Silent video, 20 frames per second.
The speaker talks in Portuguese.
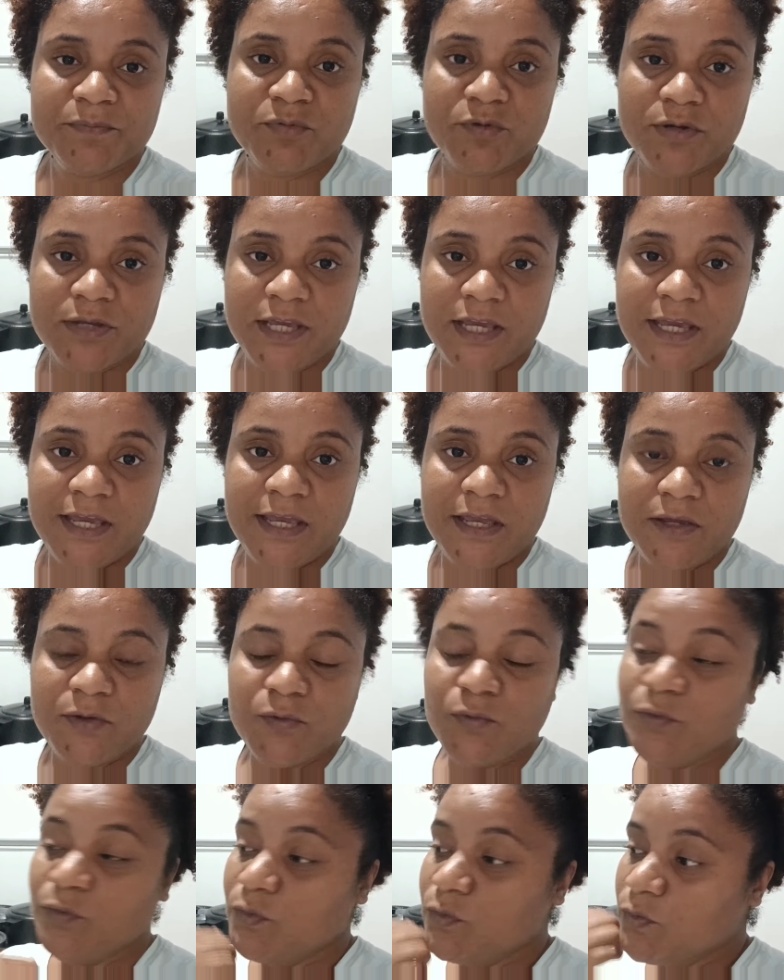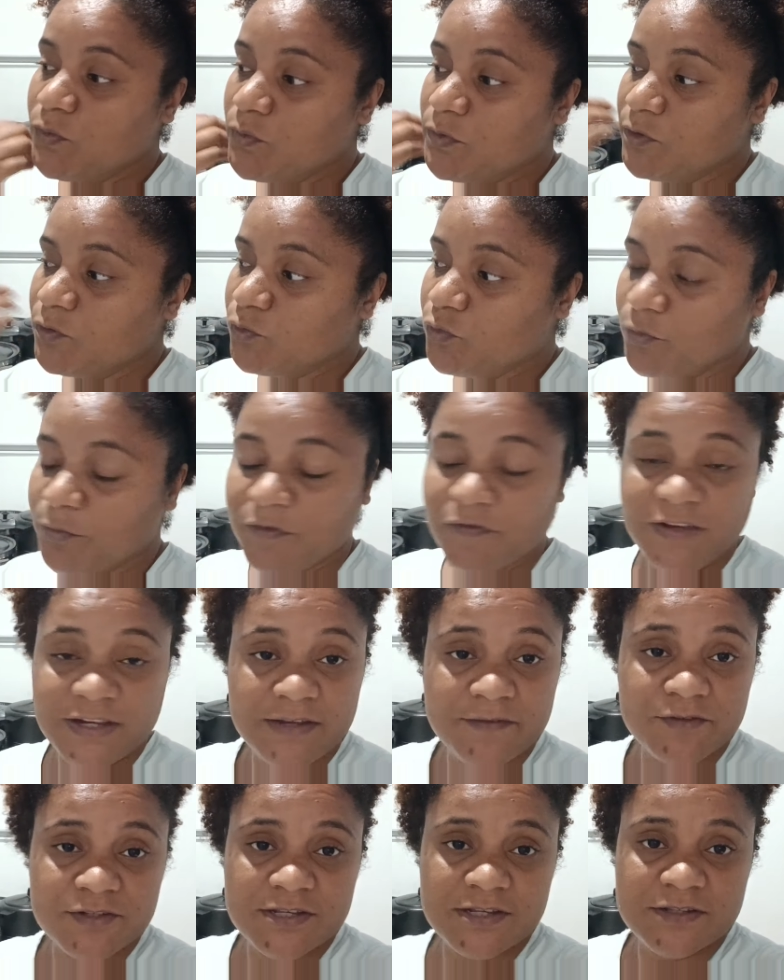porque o YouTube vê
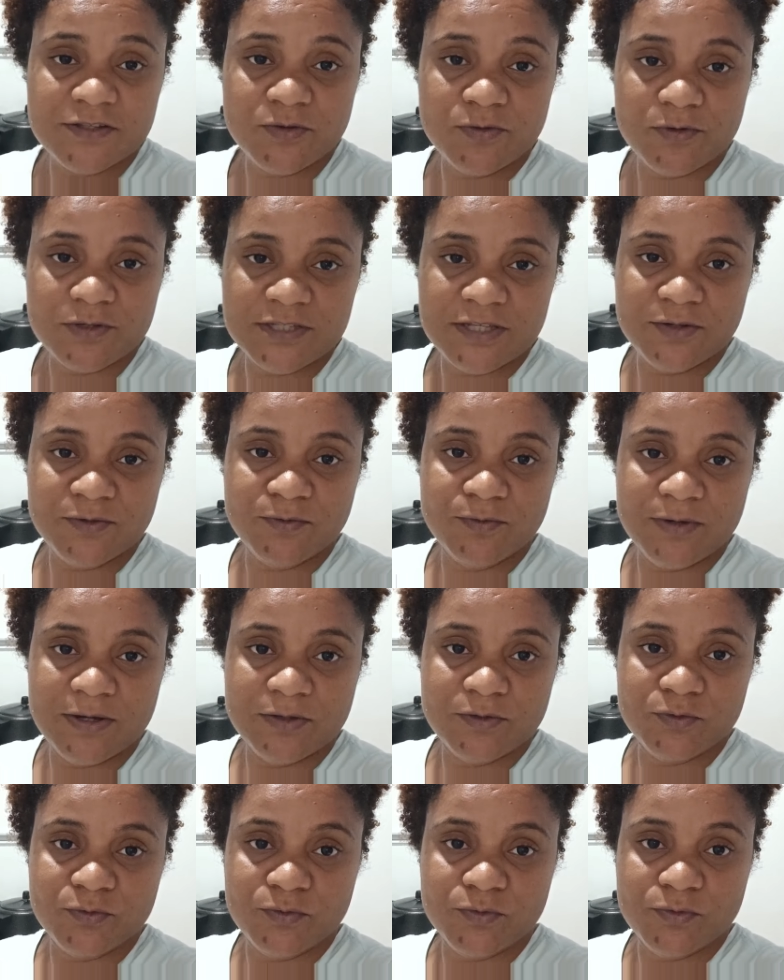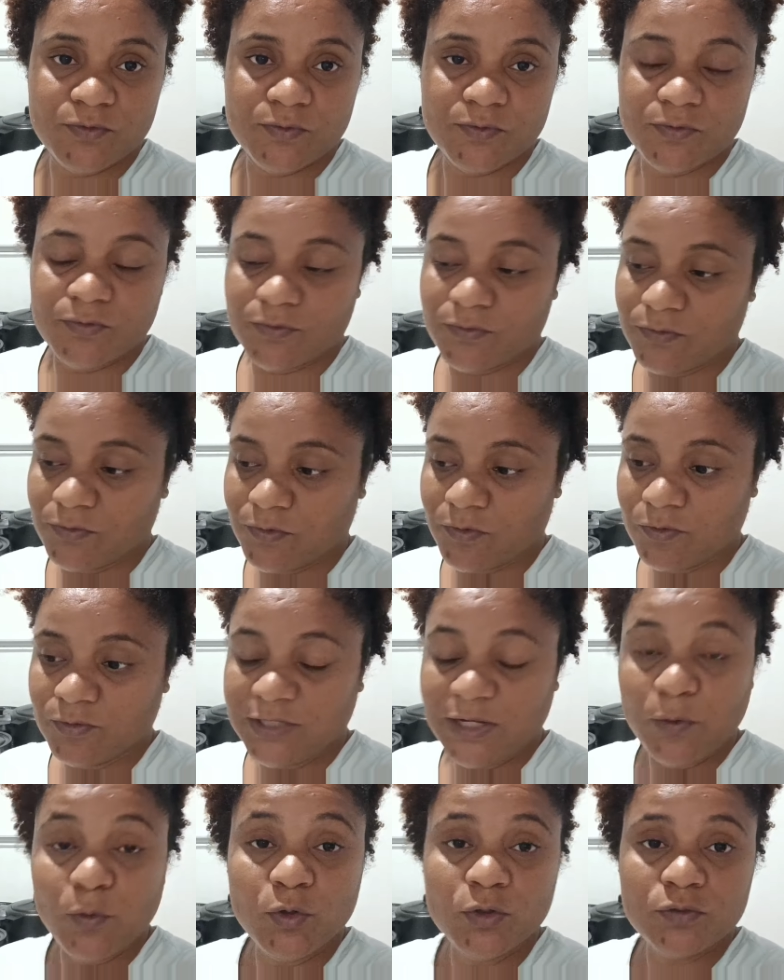que vocês estão gostando do, do
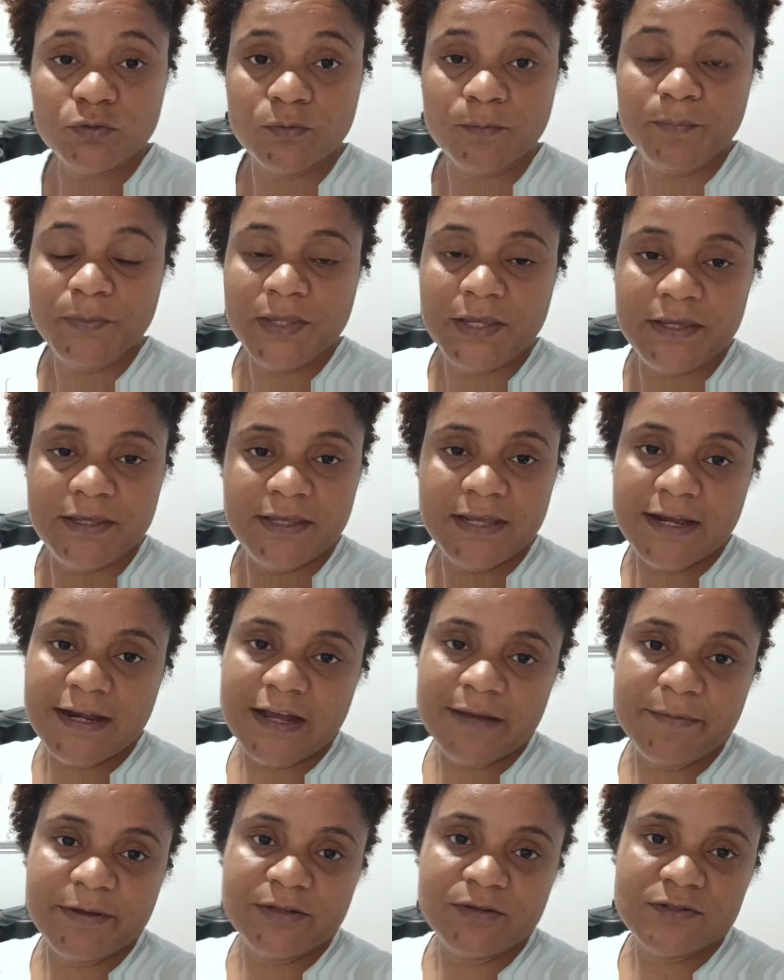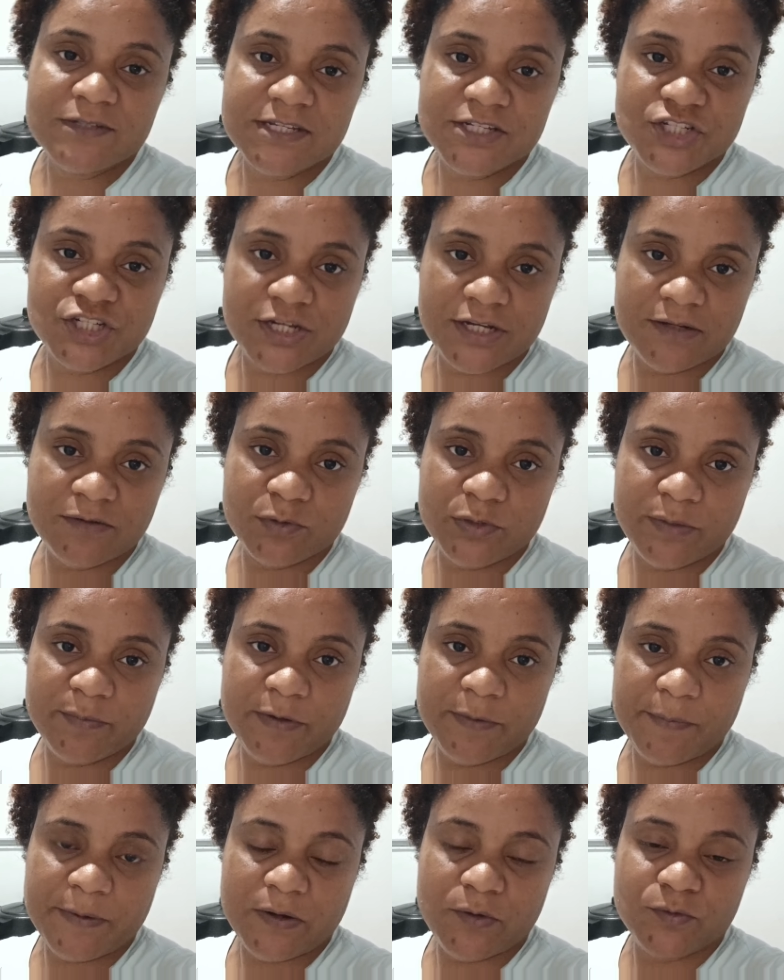conteúdo e acaba nos indicando
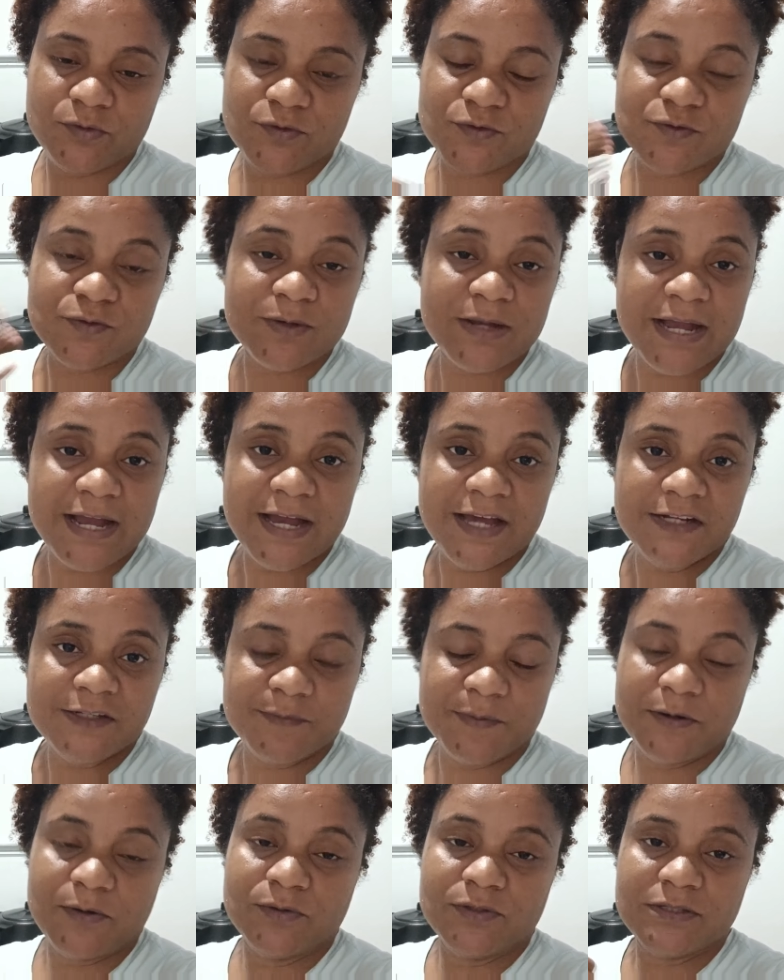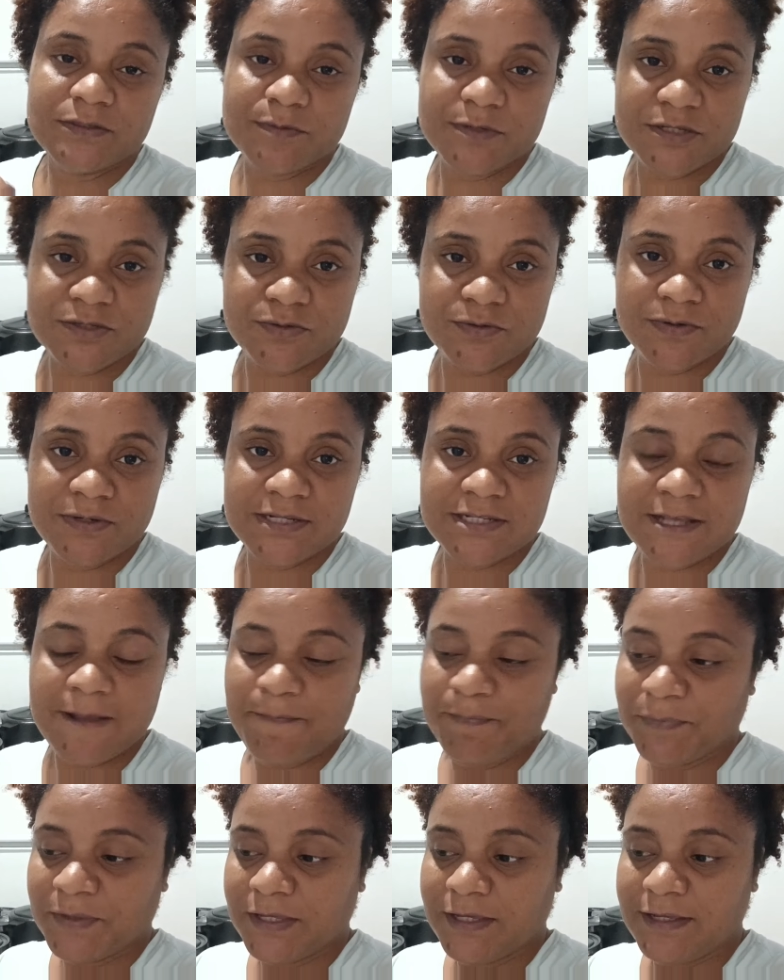também para outros lugares, para outras pessoas.
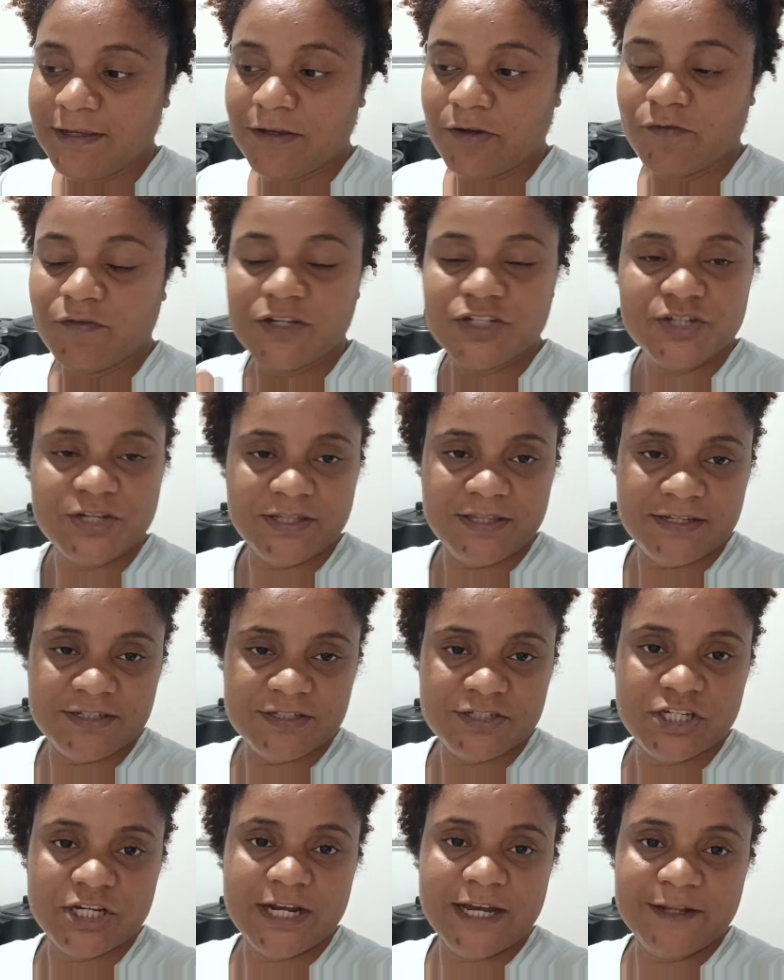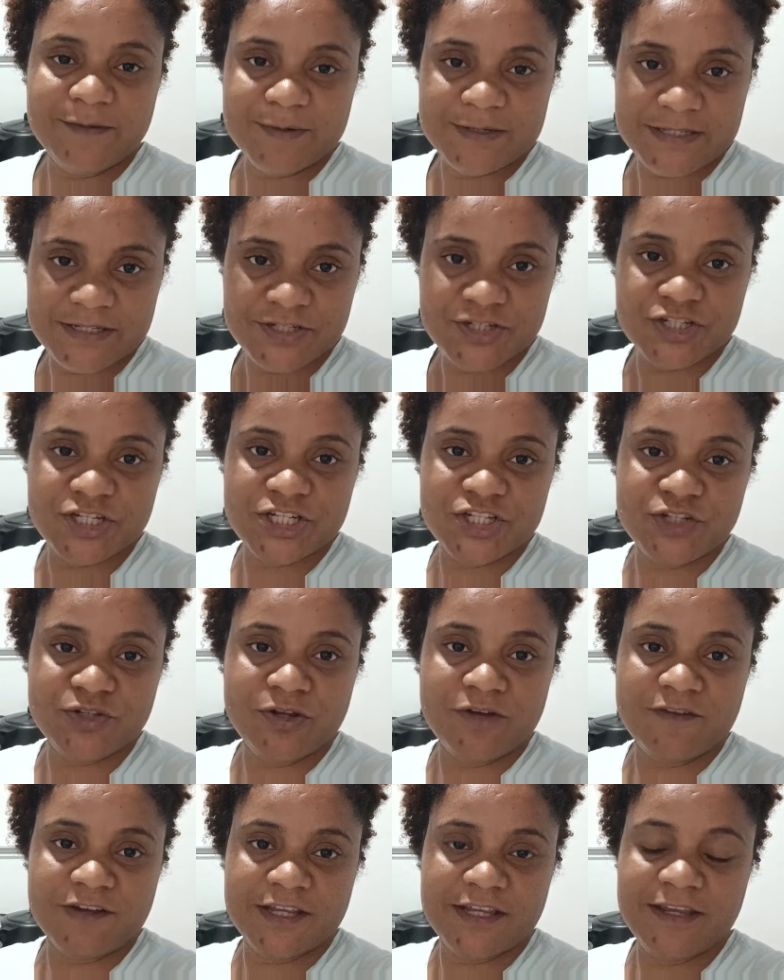E eu vejo que tem chegado bastante gente
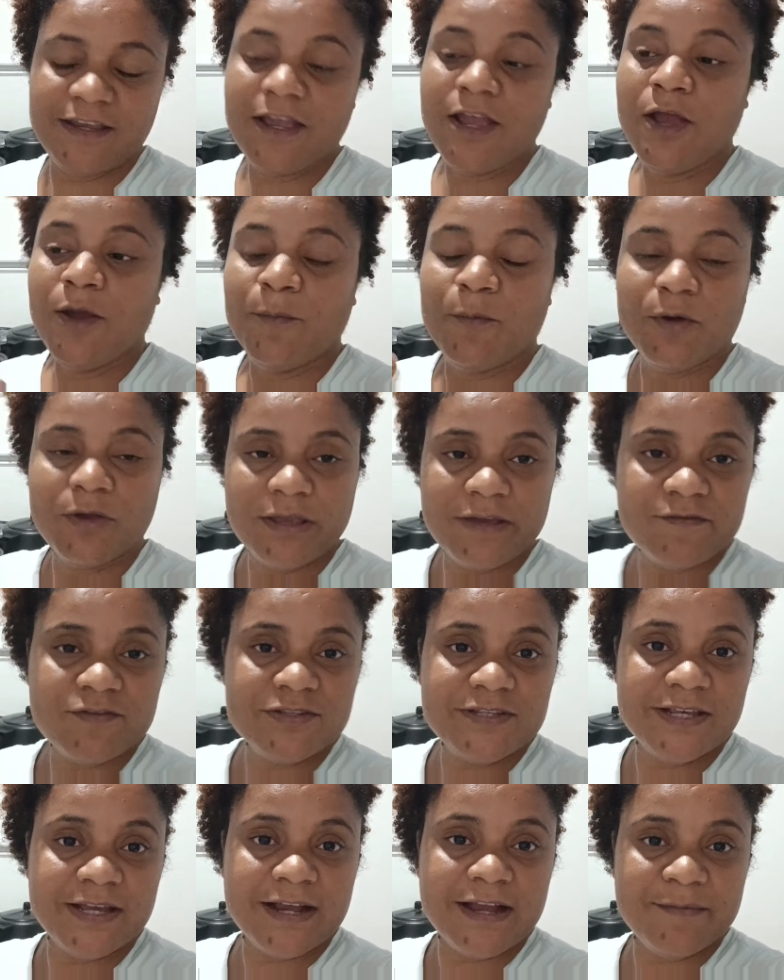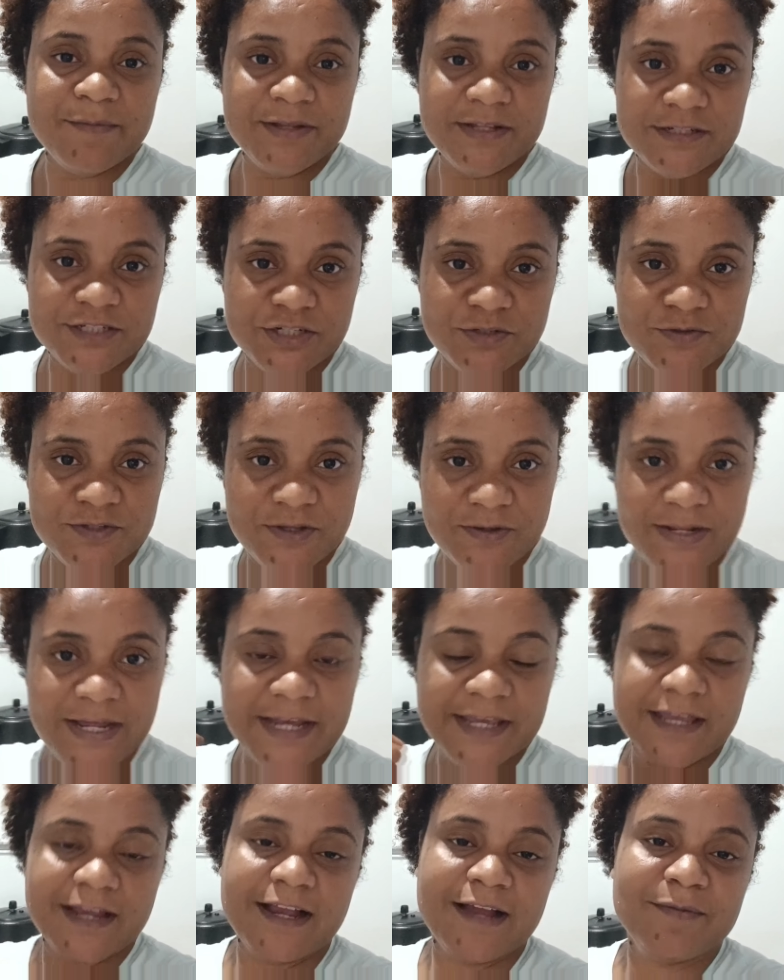nova aqui, porque você acaba deixando o seu
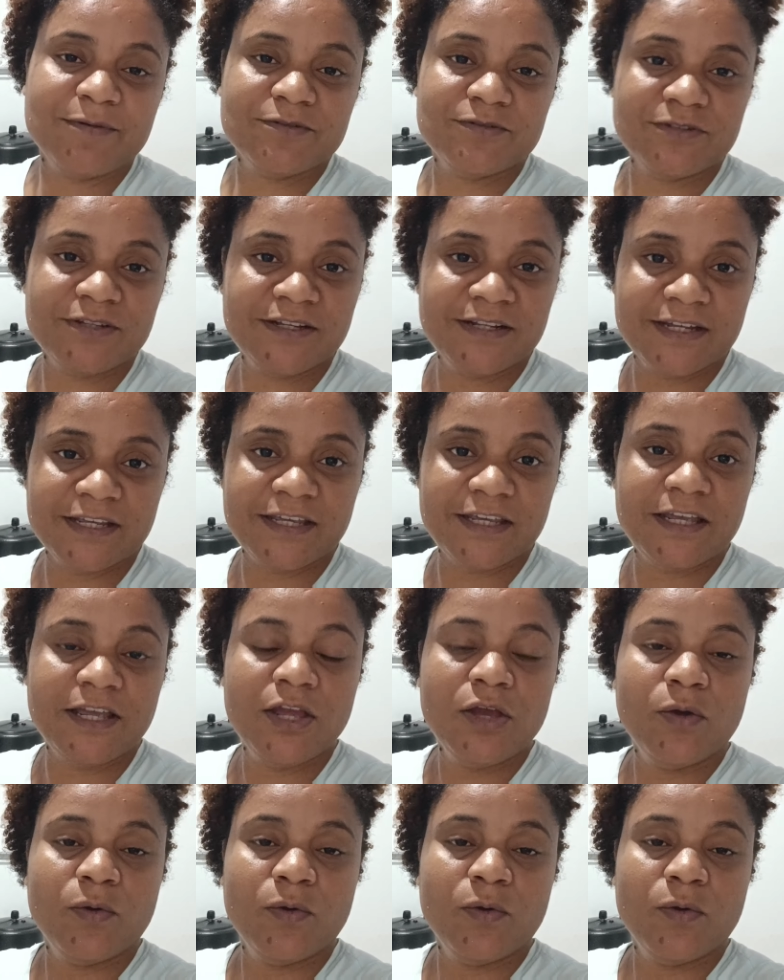like, acaba ajudando aqui